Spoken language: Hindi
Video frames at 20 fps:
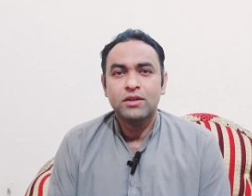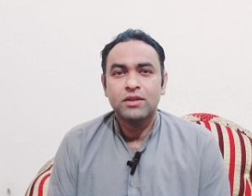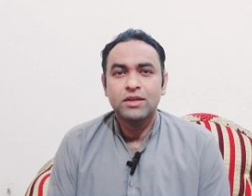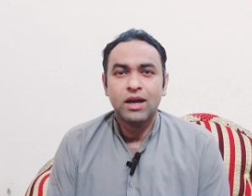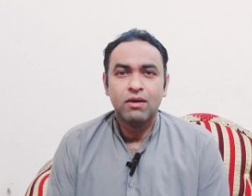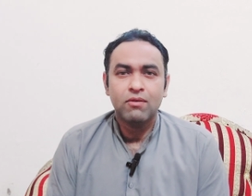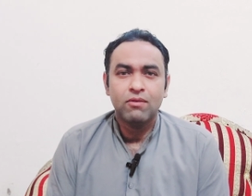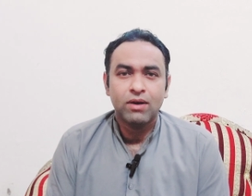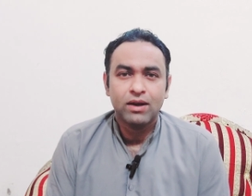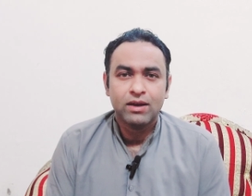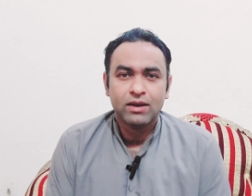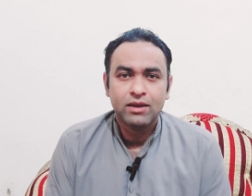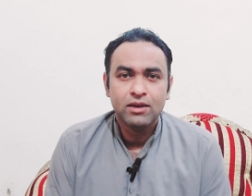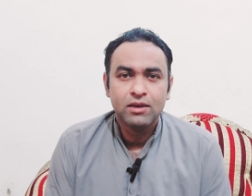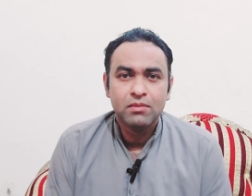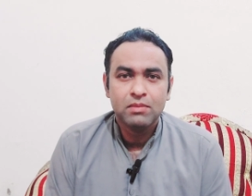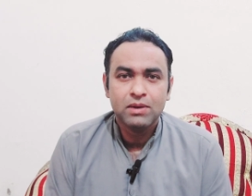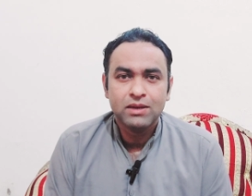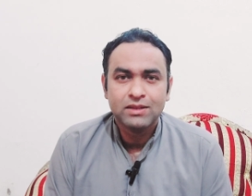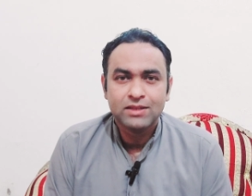क्या
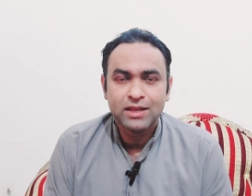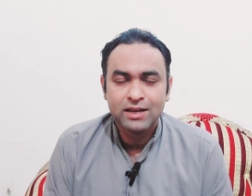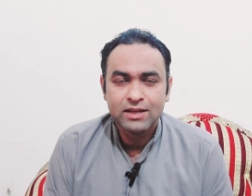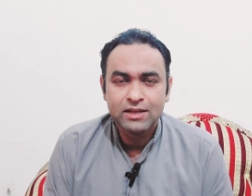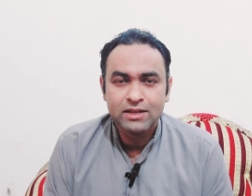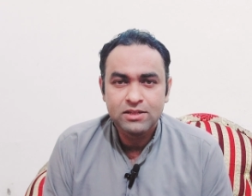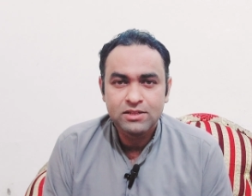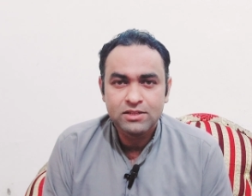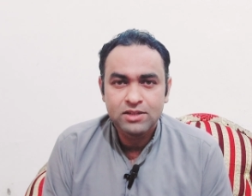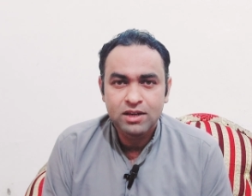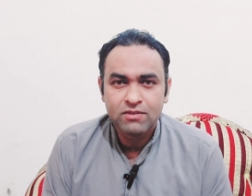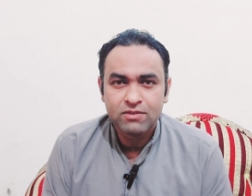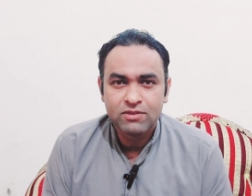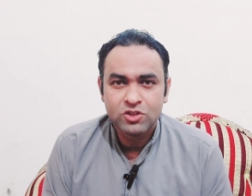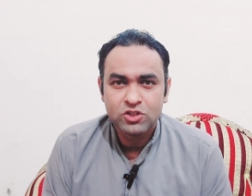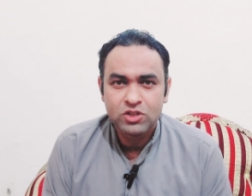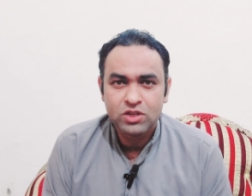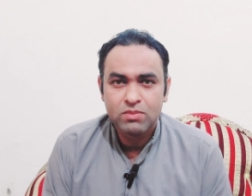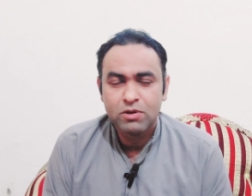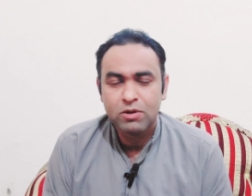वाकई में तहरीक इंसाफ के
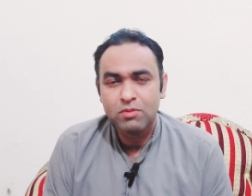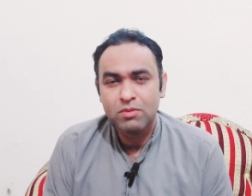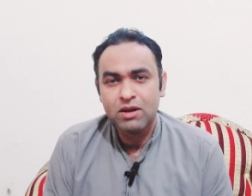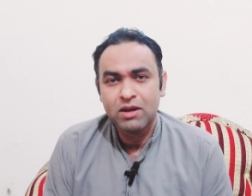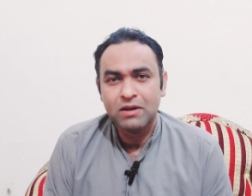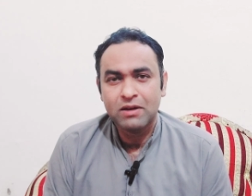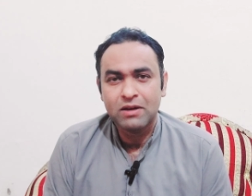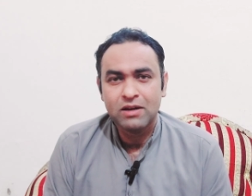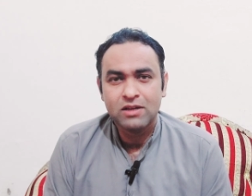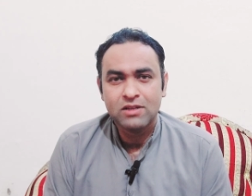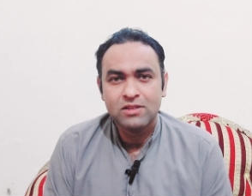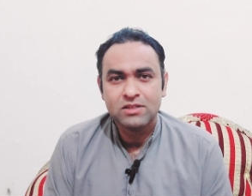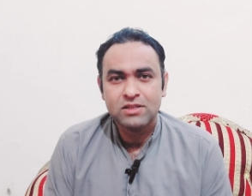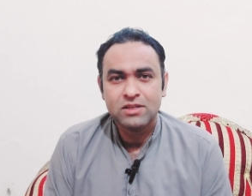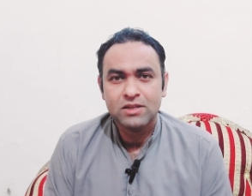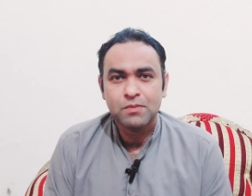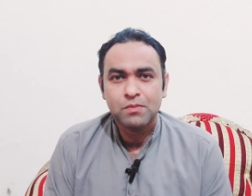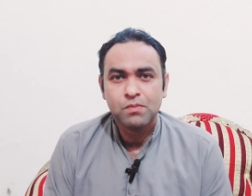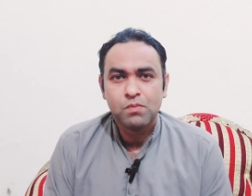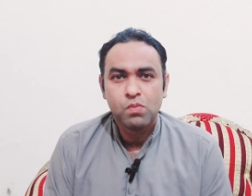चेयरमैन इमरान खान से